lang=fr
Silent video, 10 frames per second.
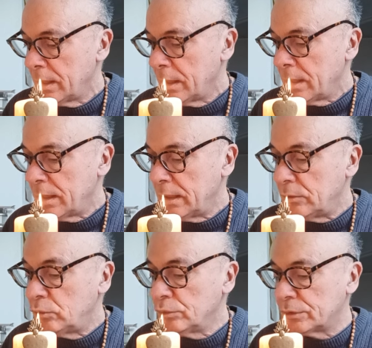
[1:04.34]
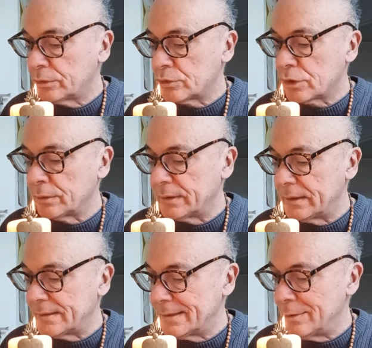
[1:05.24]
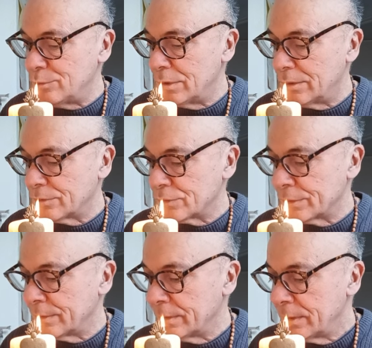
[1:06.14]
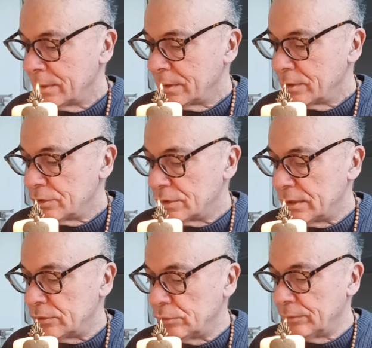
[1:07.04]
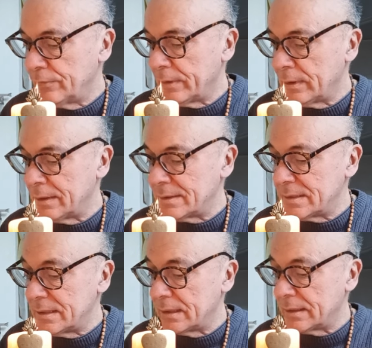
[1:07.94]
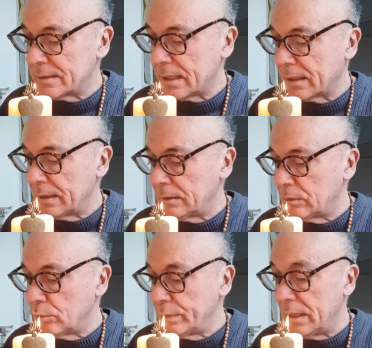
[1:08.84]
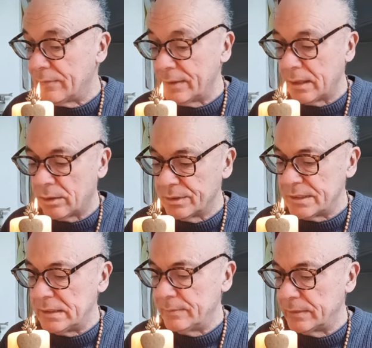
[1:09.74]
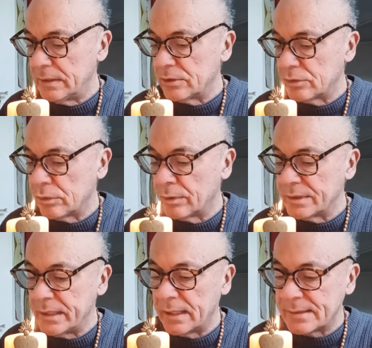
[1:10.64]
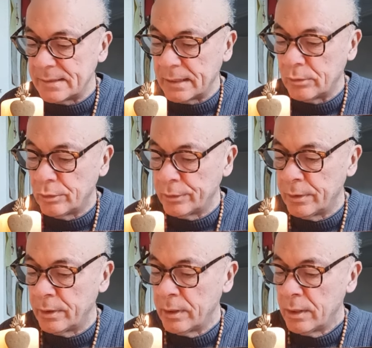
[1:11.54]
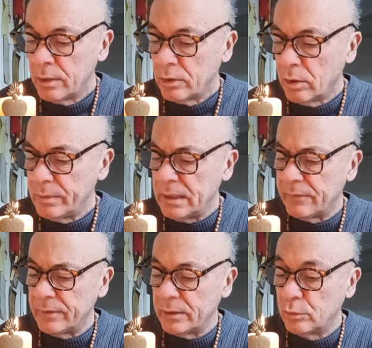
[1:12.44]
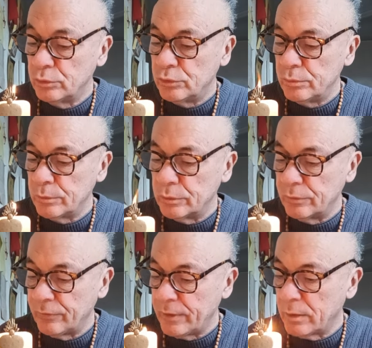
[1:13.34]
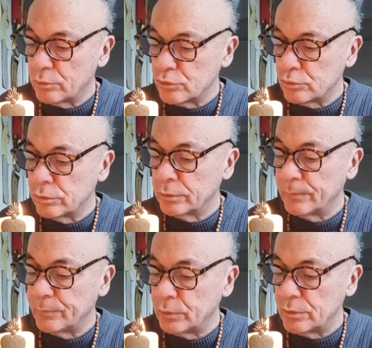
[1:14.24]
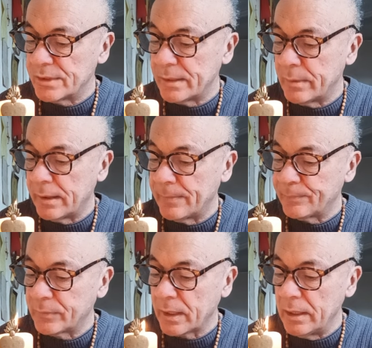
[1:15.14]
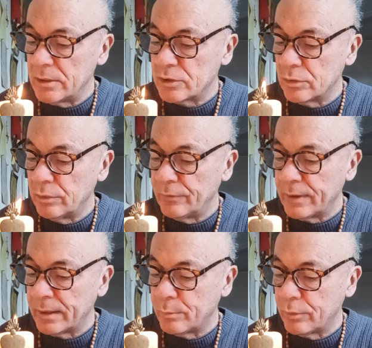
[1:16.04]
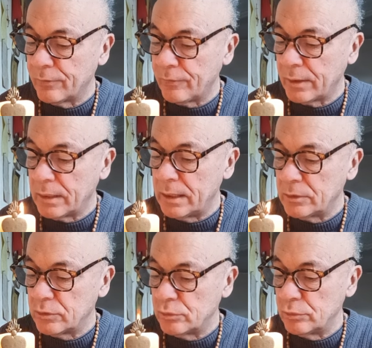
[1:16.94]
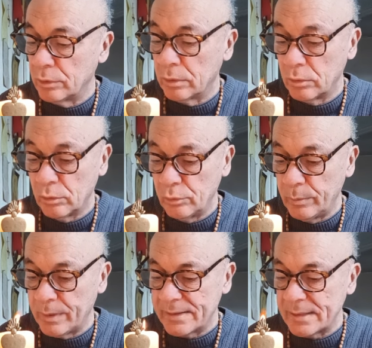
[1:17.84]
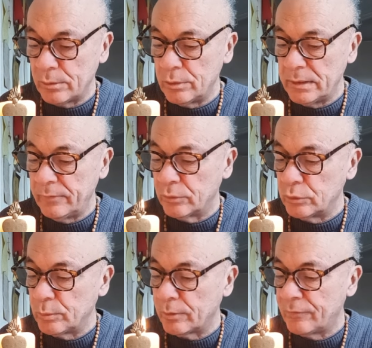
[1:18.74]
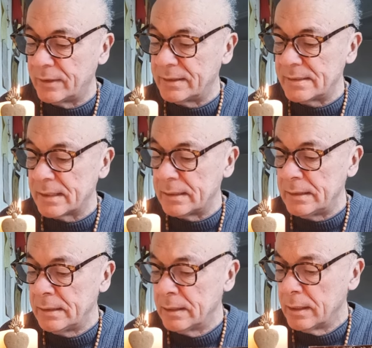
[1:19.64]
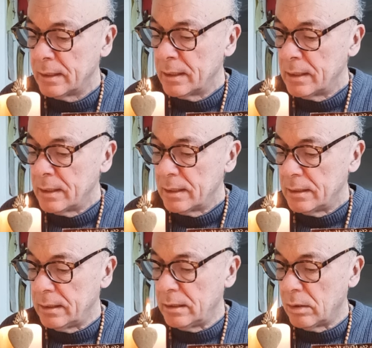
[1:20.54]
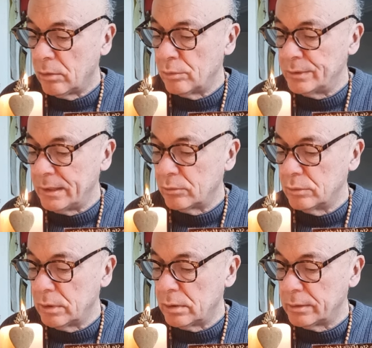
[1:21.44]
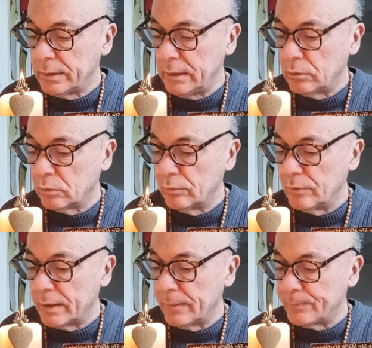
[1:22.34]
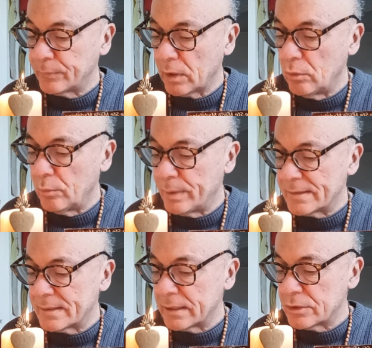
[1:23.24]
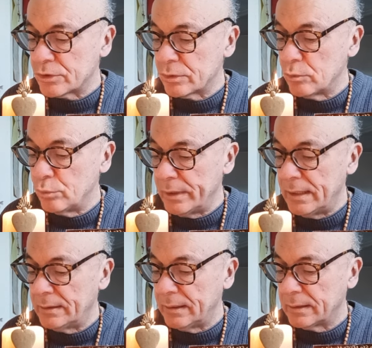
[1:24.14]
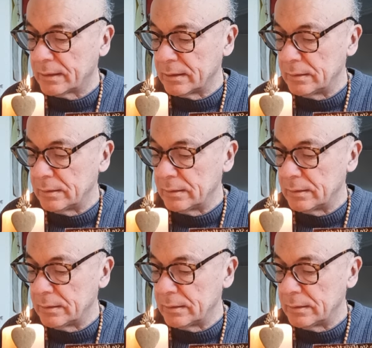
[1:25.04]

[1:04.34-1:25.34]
et tous chantaient ses louanges. Jésus vint ainsi à Nazareth où il avait grandi. Il se rendit à la synagogue, comme il avait coutume de faire le jour de sabbat. Et il se leva pour faire la lecture. On lui passa le livre du prophète Isaïe, et en le déroulant il trouva le passage où il est écrit